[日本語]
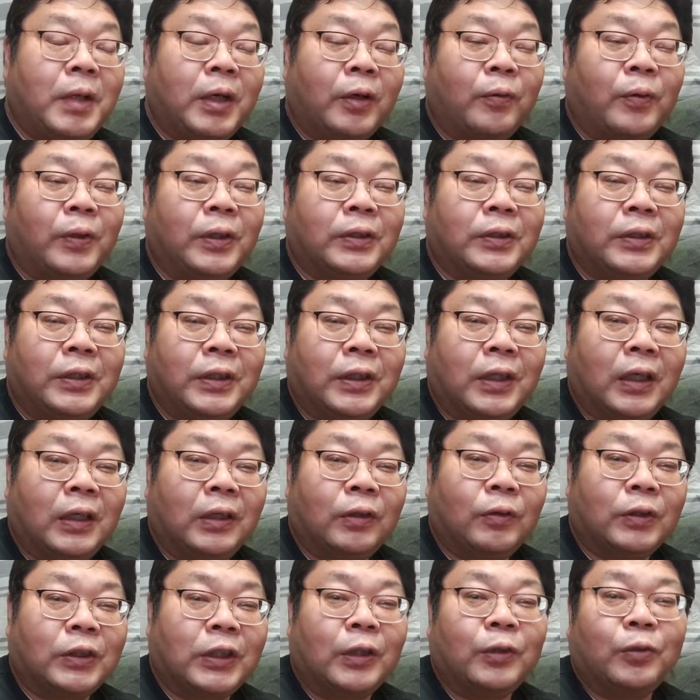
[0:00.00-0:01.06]
マイクロ SD
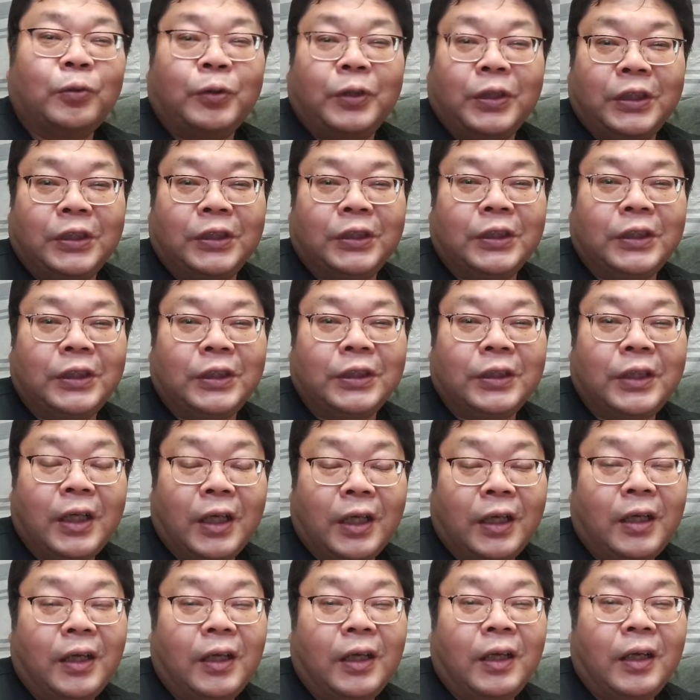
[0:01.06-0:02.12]
カードはちゃんと認識し
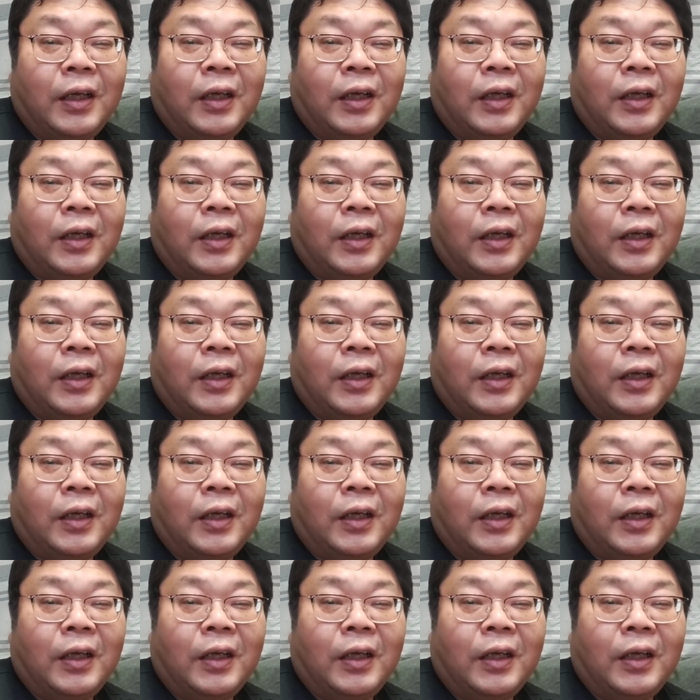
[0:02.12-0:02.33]
て